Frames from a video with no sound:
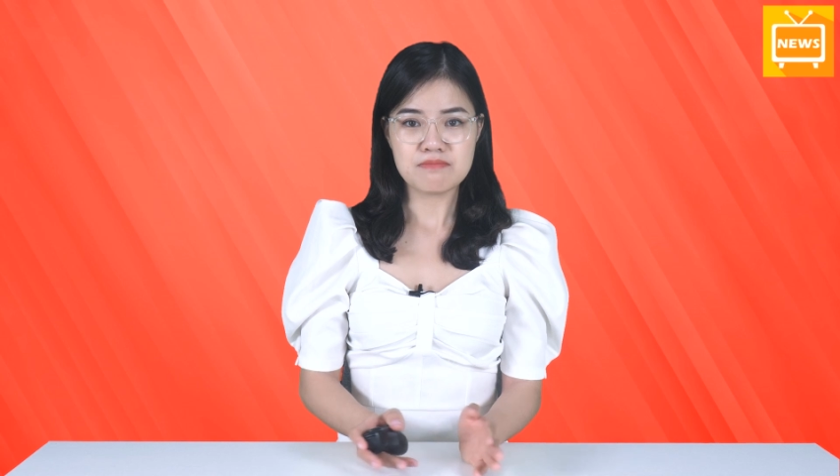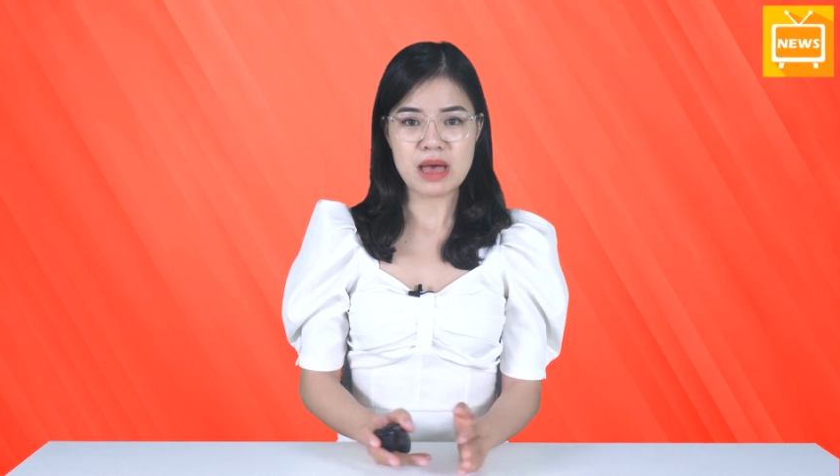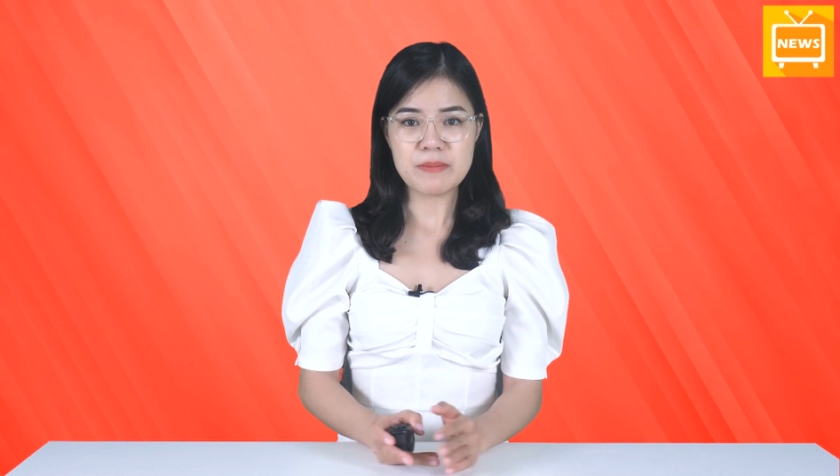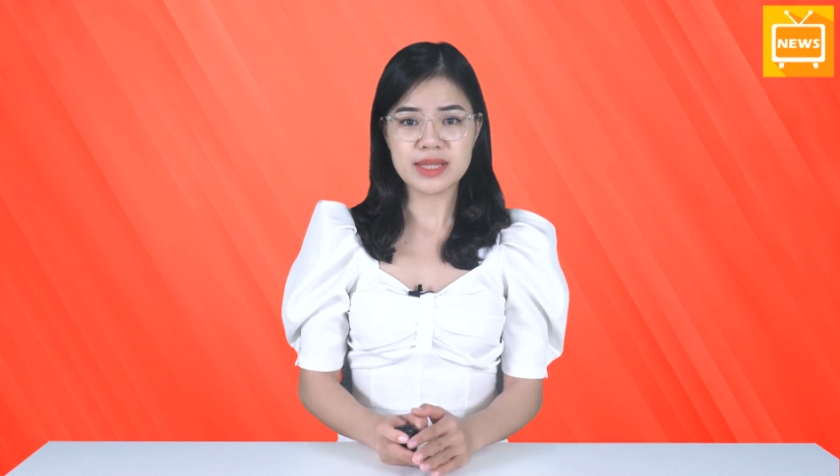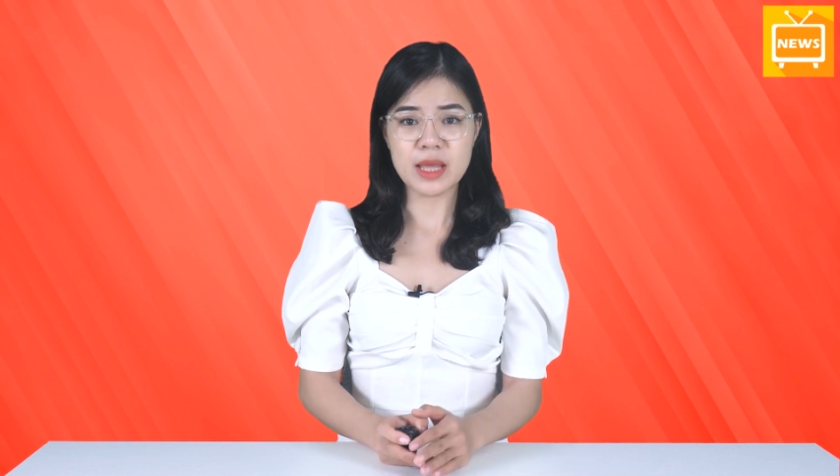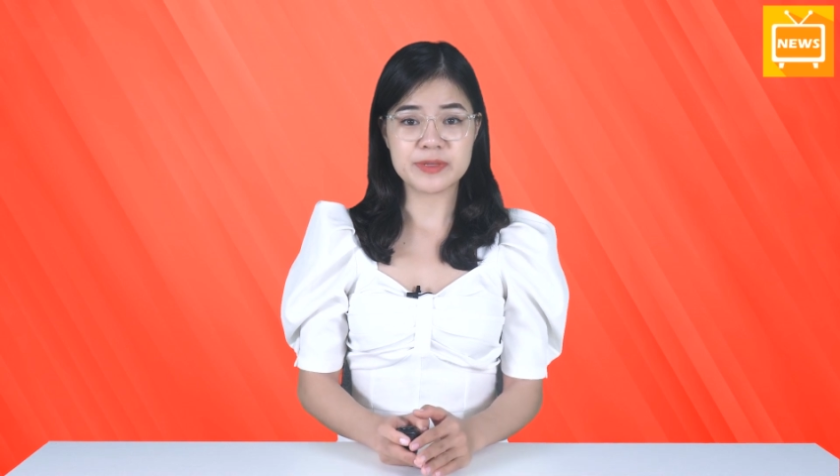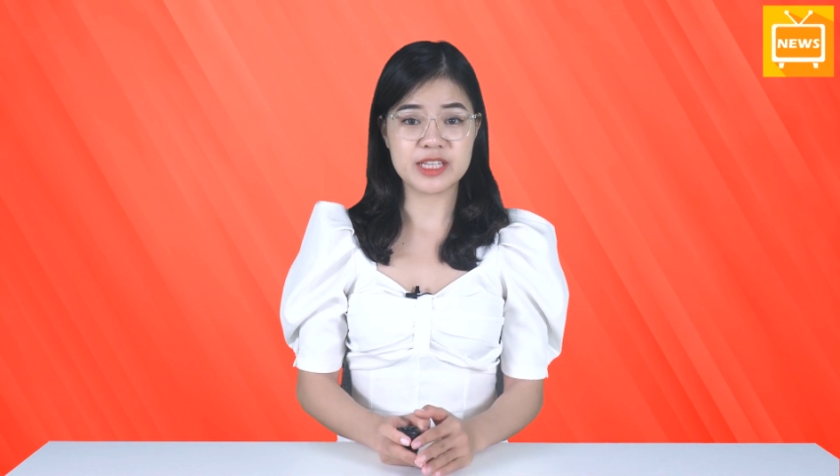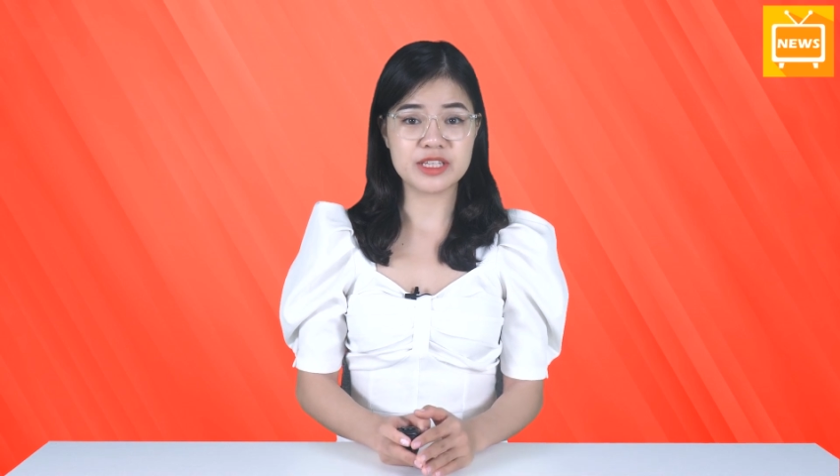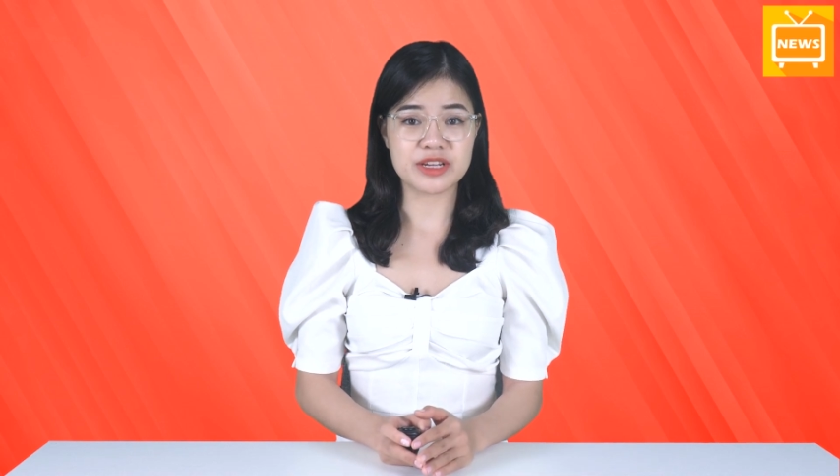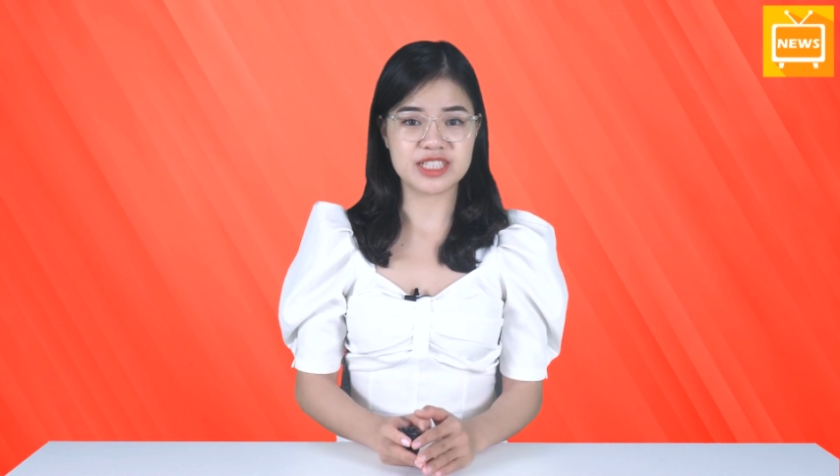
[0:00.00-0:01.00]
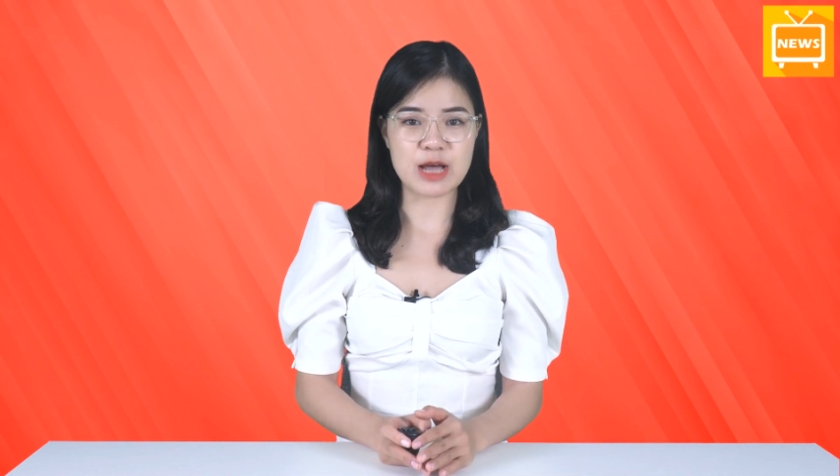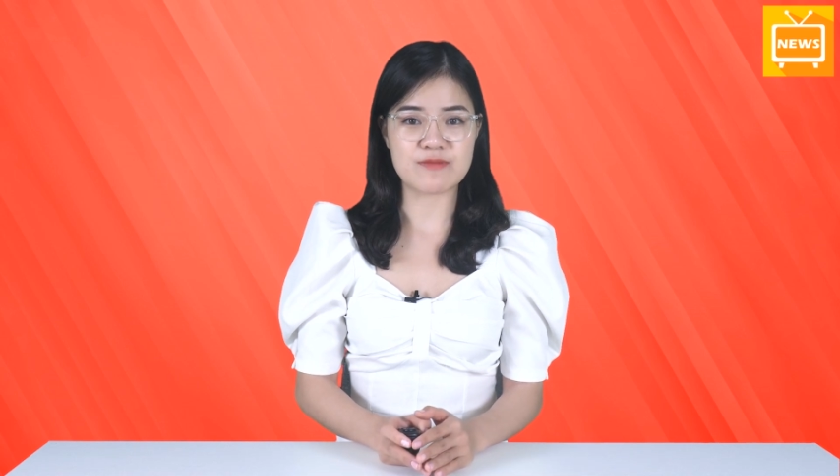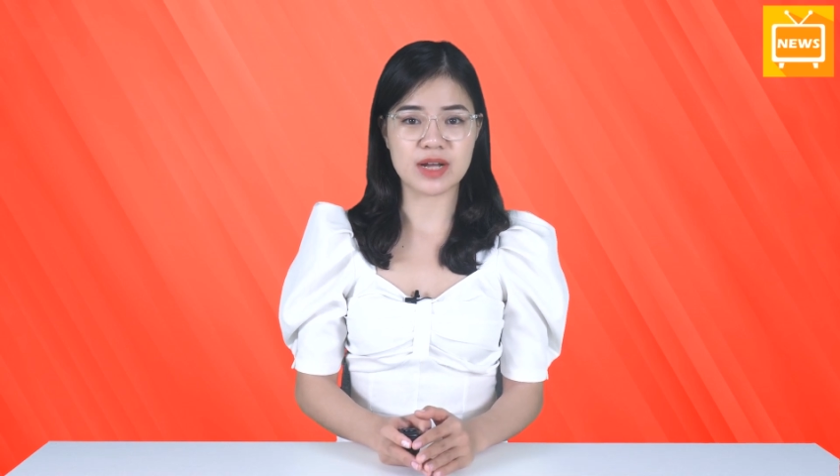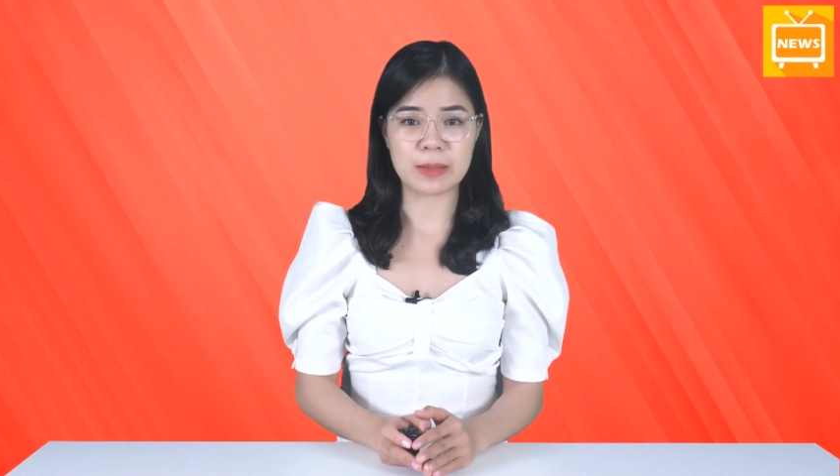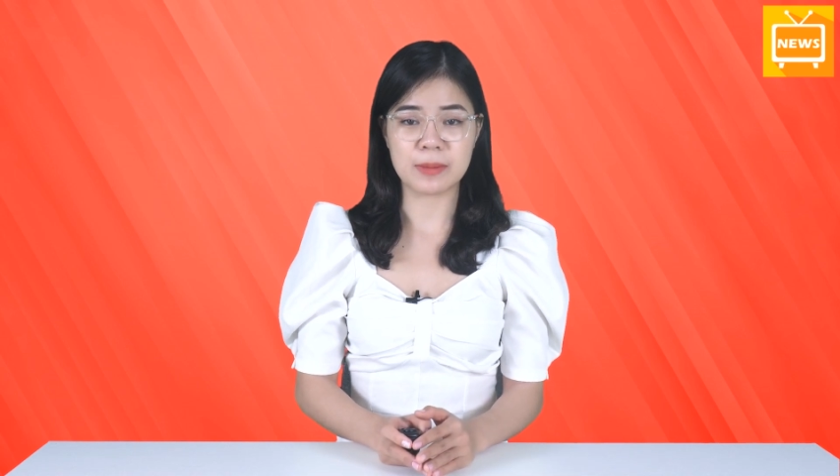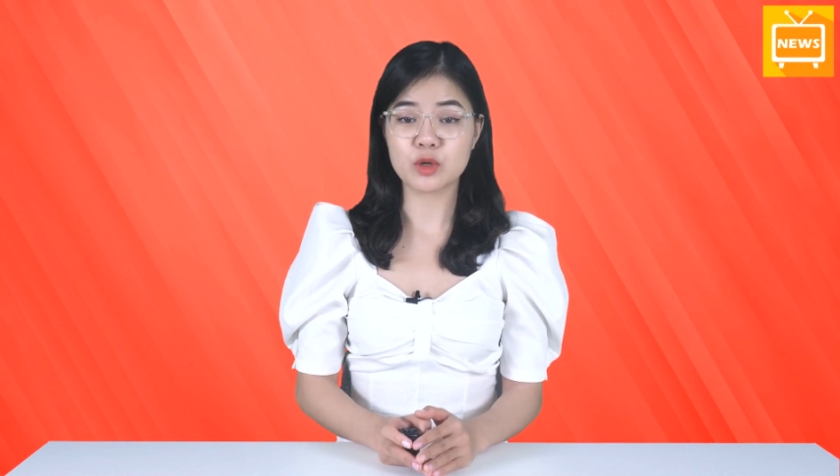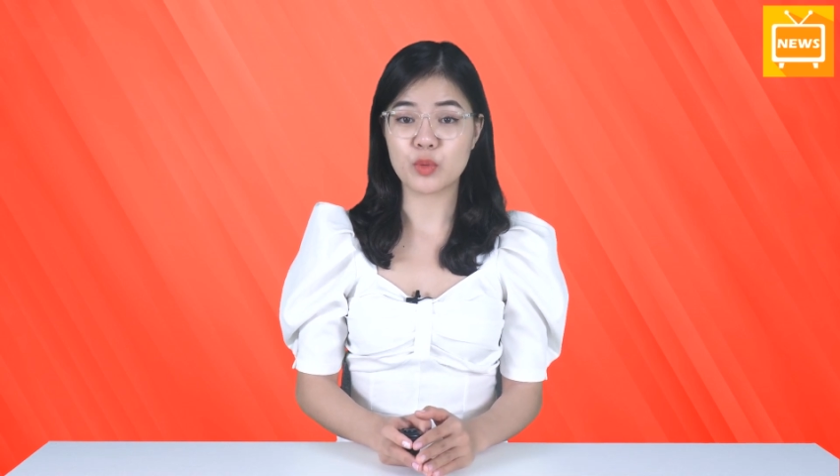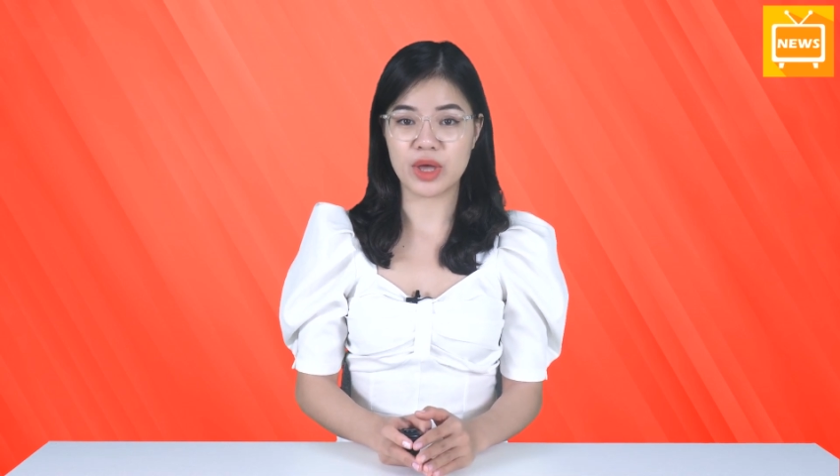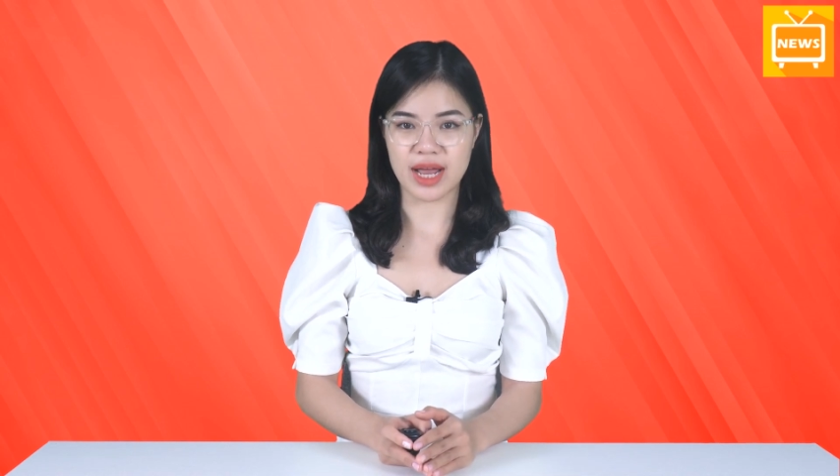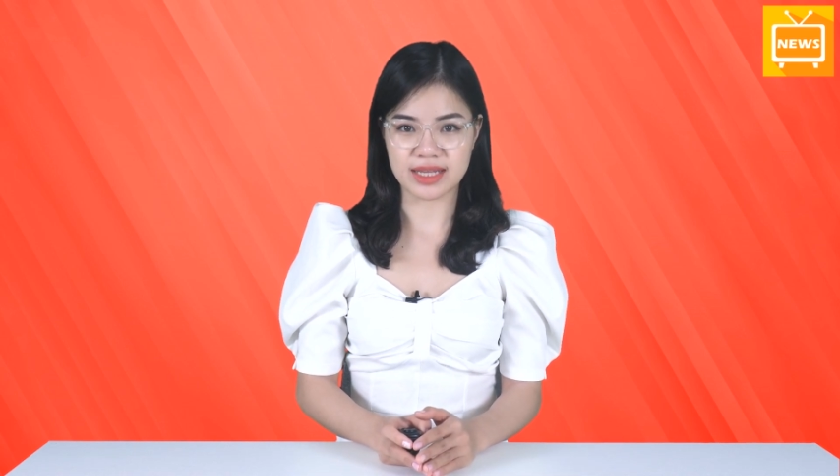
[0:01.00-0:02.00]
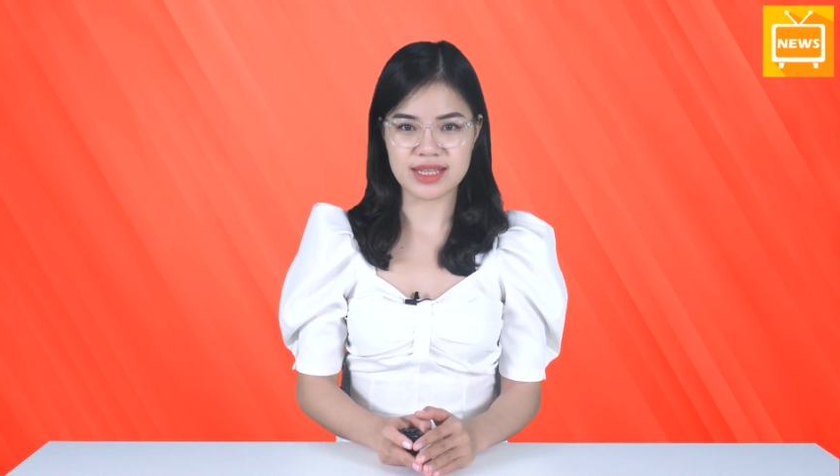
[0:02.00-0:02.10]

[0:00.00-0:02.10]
Ban biên tập xin được chào và cảm ơn quý khán